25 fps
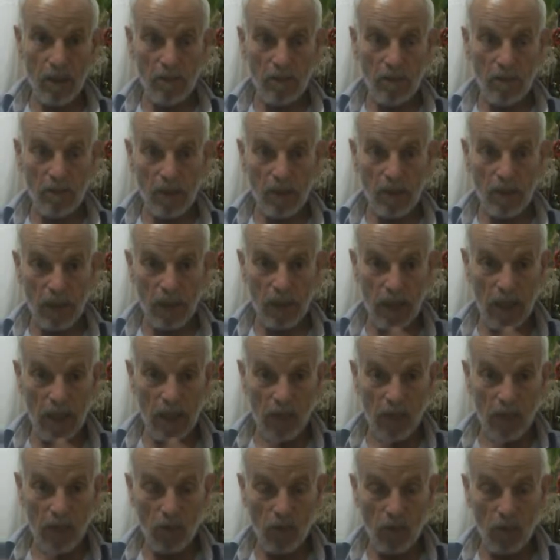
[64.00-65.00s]
من
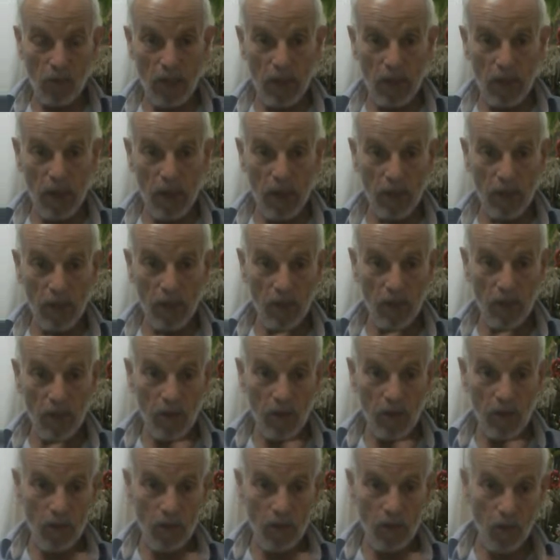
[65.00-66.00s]
خلال القرآن
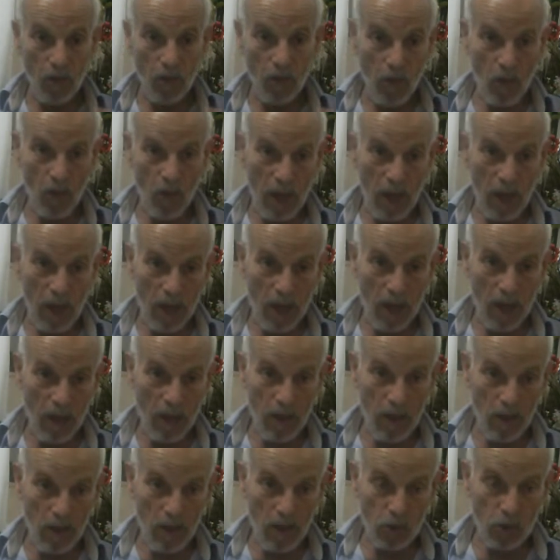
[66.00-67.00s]

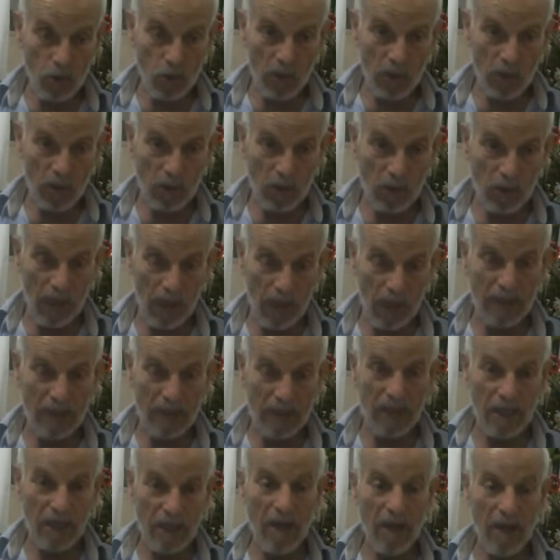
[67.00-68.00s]
وأسوتك
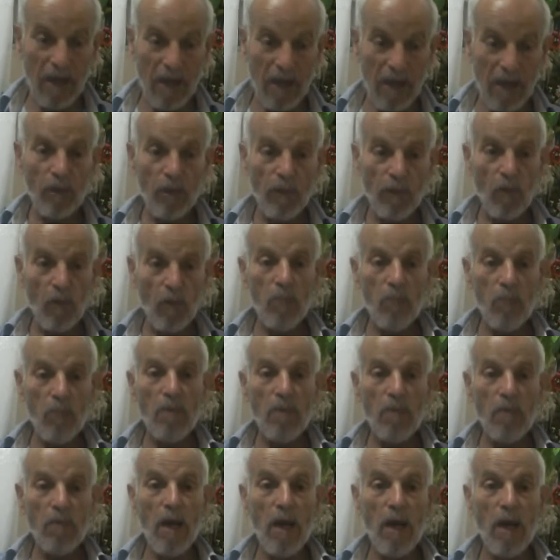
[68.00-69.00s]
الحسنة
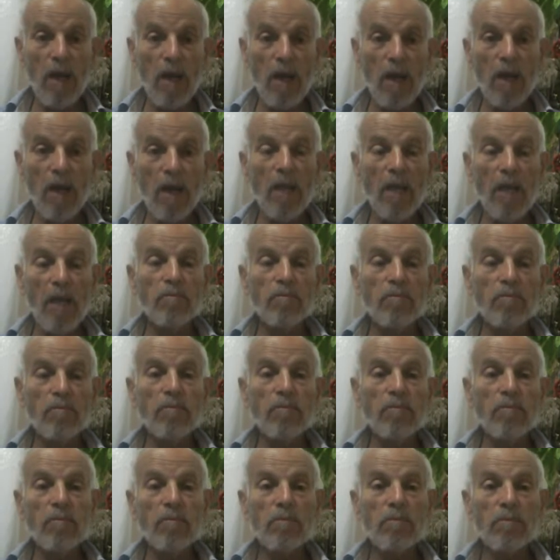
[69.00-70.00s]
أمة لم
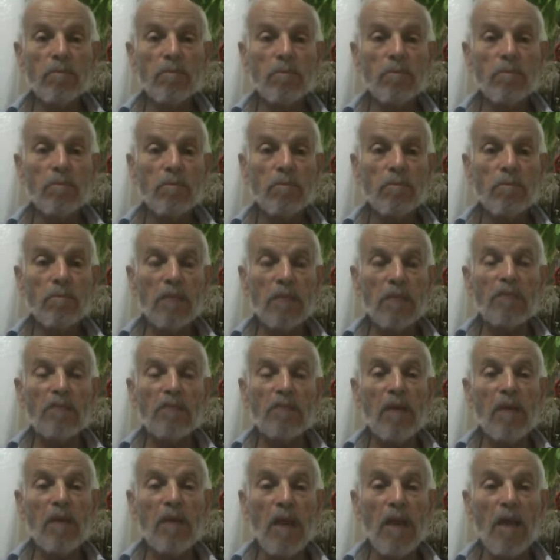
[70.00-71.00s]

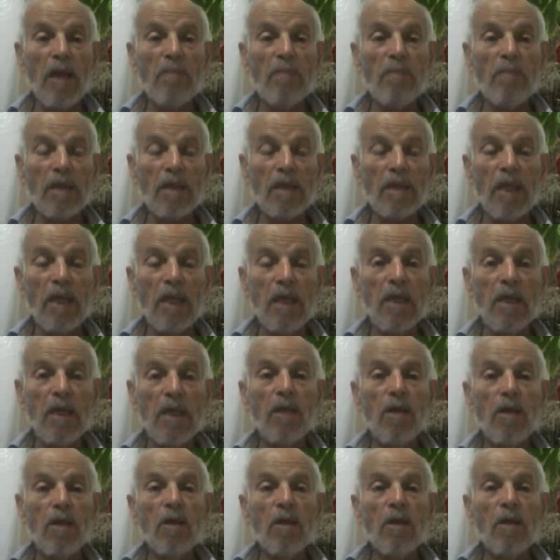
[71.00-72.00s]
يسبق لها مثيل
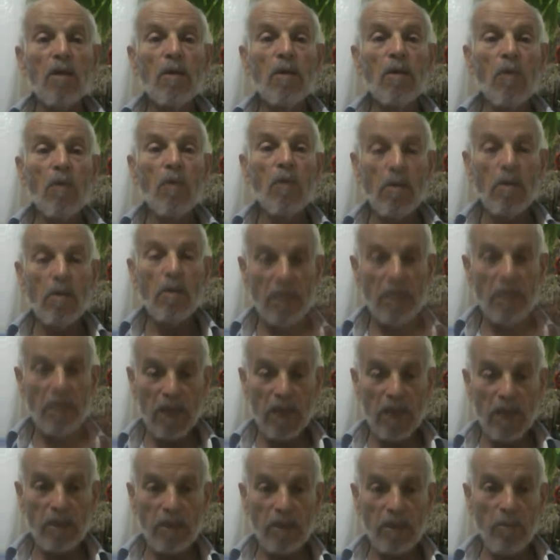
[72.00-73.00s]

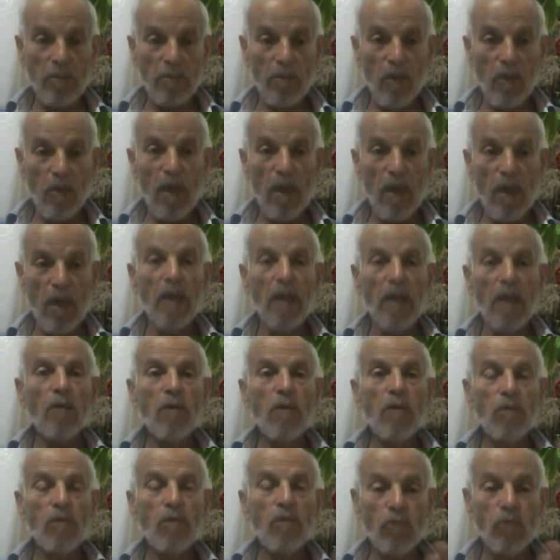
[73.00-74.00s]
وبشهادة المولى
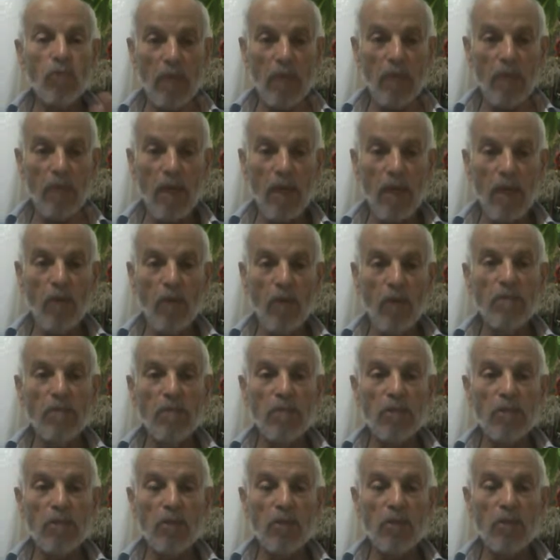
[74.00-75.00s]
كنتم خير
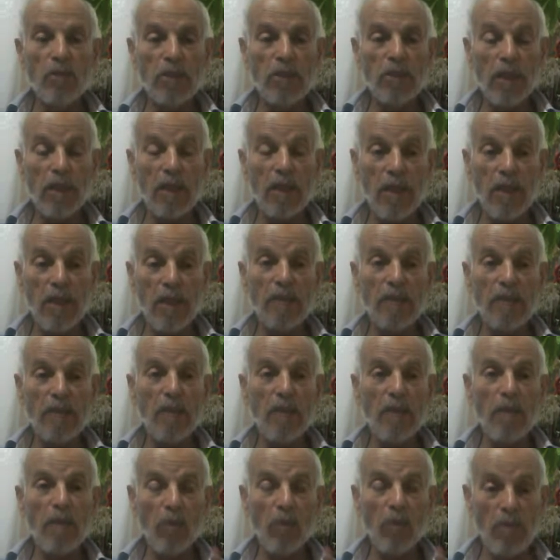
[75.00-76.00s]
أمة أخرجت للناس
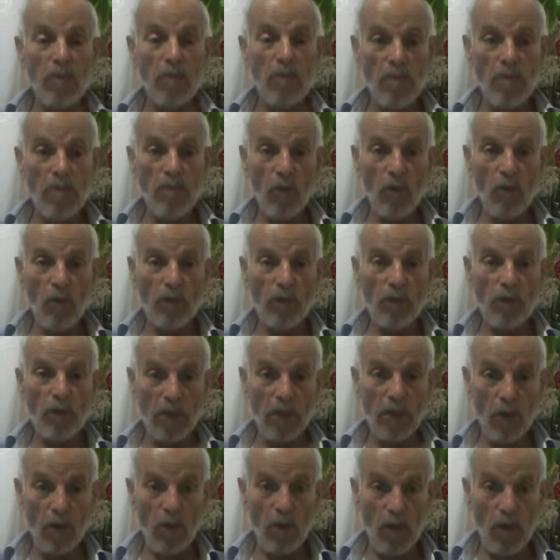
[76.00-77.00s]
تأمرون بالمعروف
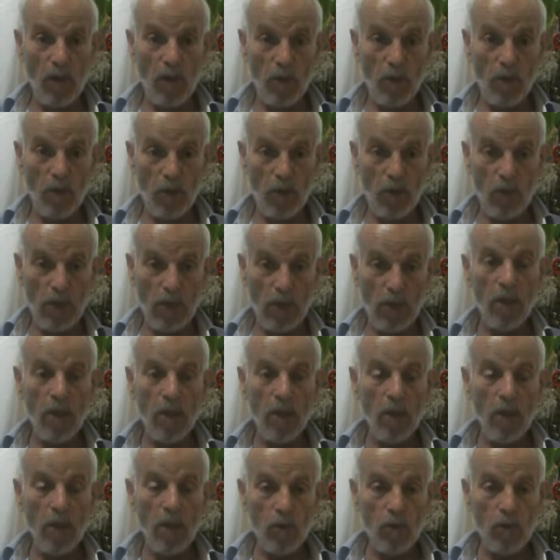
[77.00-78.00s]
وتنهون عن المنكر
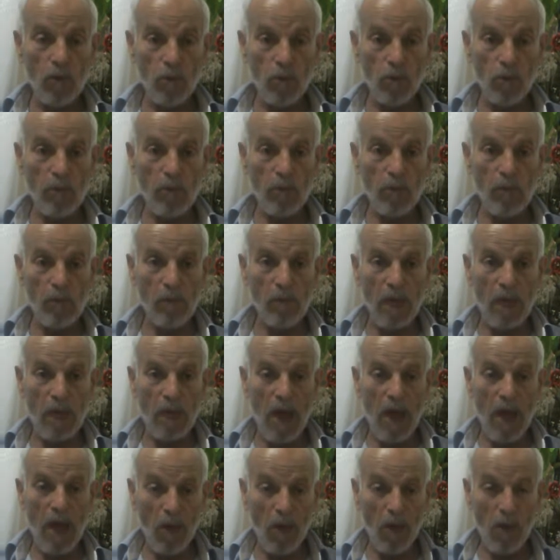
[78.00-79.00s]
وتؤمنون بالله
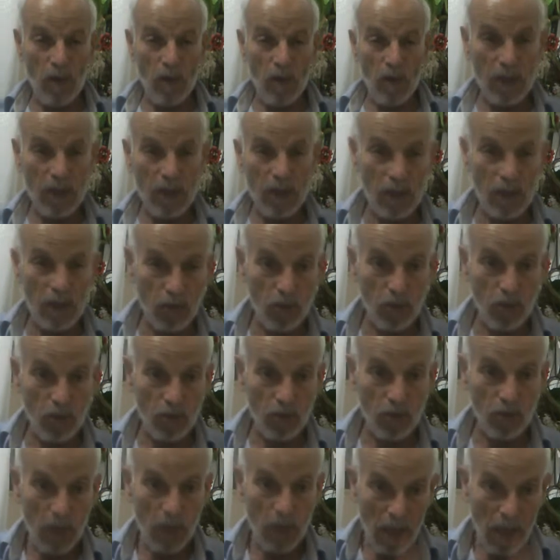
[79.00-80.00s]
آه، الوقت اللي
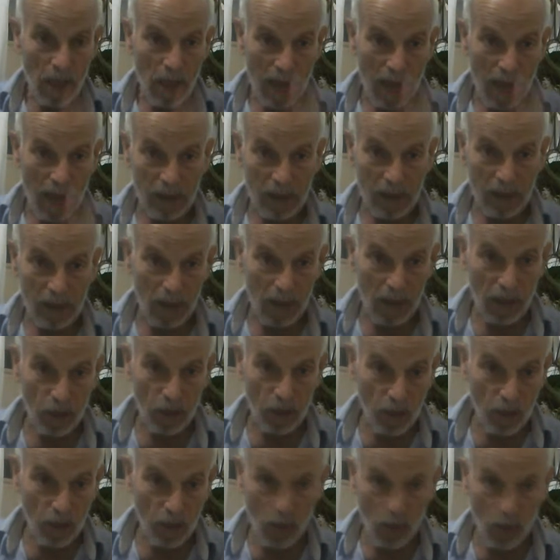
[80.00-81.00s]
أنتم
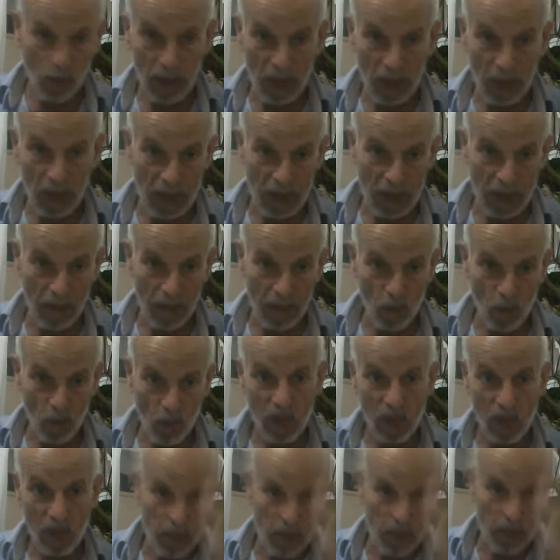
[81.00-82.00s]
عطلتم بكل حيل من
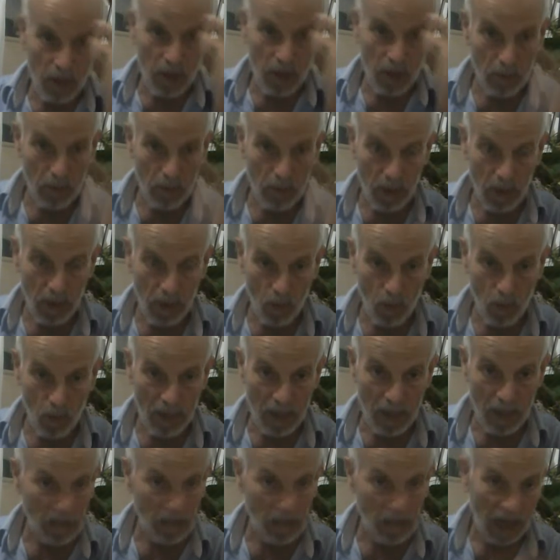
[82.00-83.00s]
وقت بني
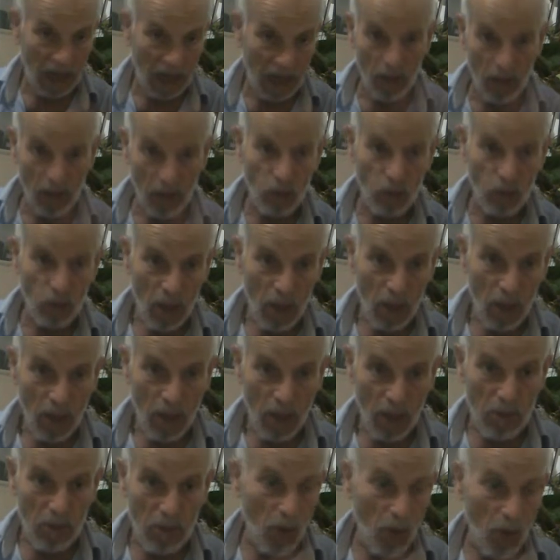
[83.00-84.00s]
أمية ما ساعدهمش
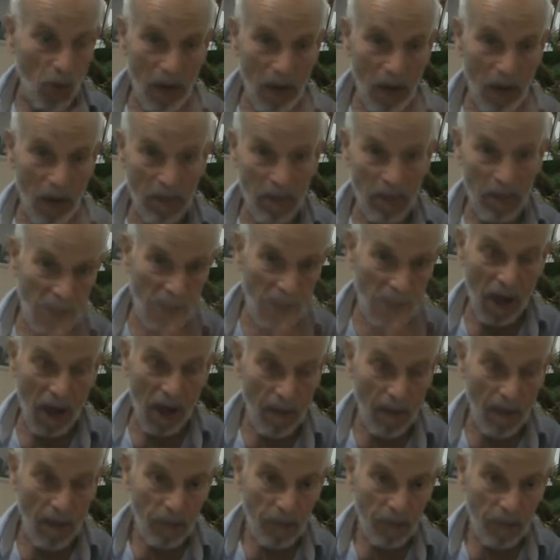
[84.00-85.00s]
بني أمية باش
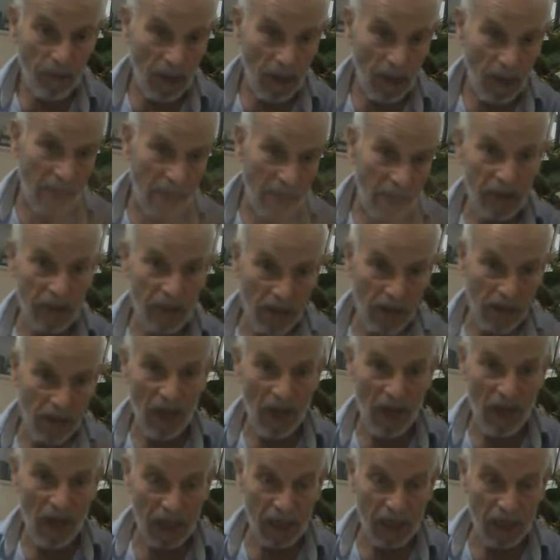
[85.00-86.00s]
الناس تعرف
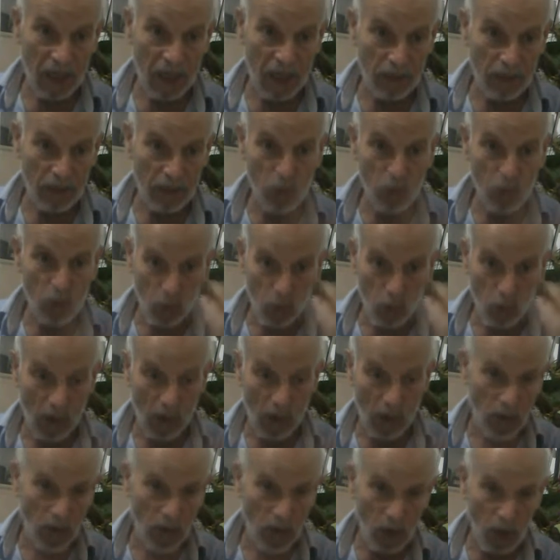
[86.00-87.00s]
الحقيقة خاطر مش يدوروا
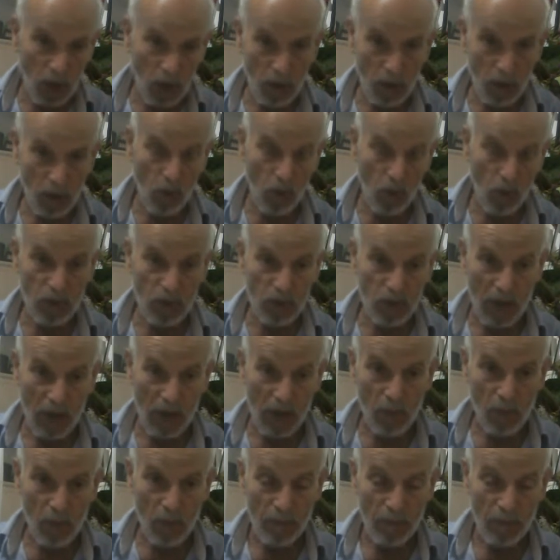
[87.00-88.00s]
عليهم ويقلبوا لهم
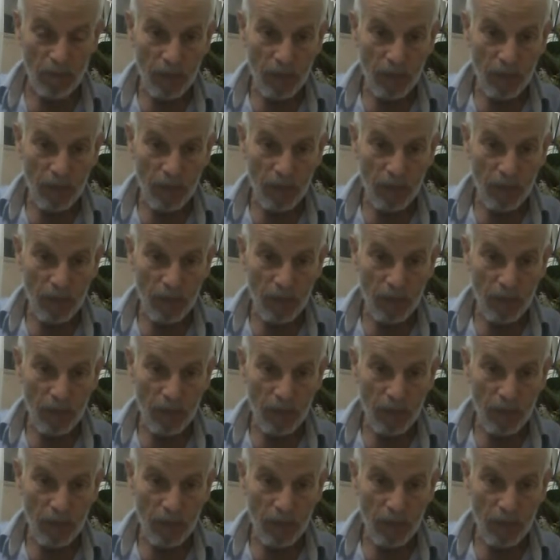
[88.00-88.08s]
شعبهم